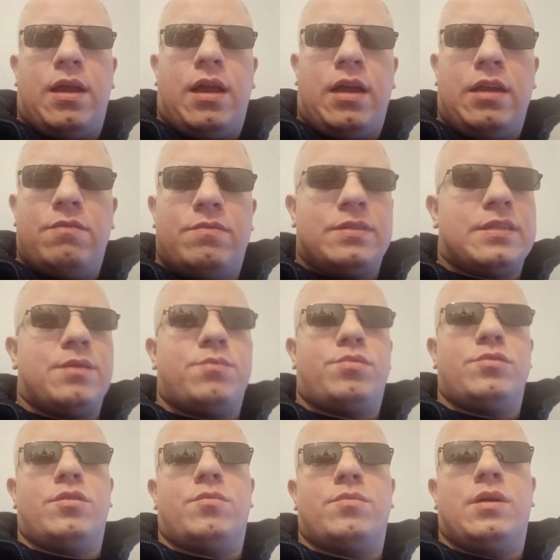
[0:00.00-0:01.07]
ale
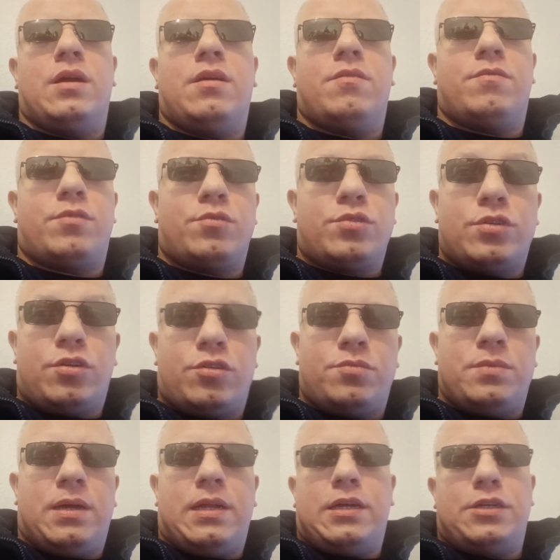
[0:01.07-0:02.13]
występują w różnych
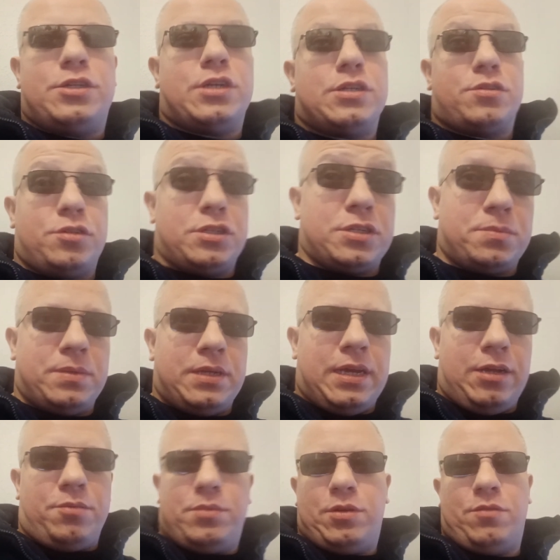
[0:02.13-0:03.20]
odmianach i często się
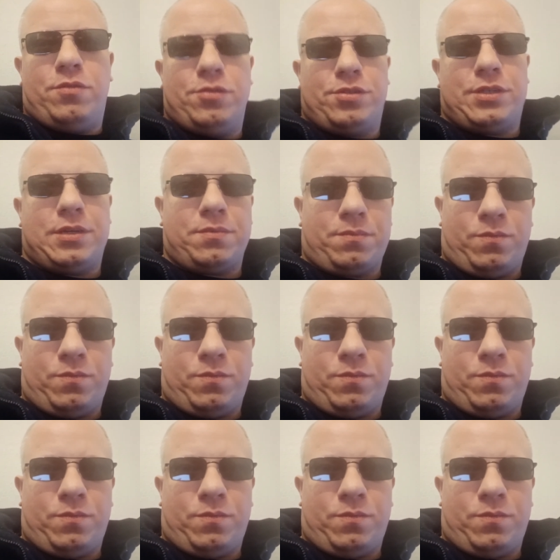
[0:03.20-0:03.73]
zmieniają te owoce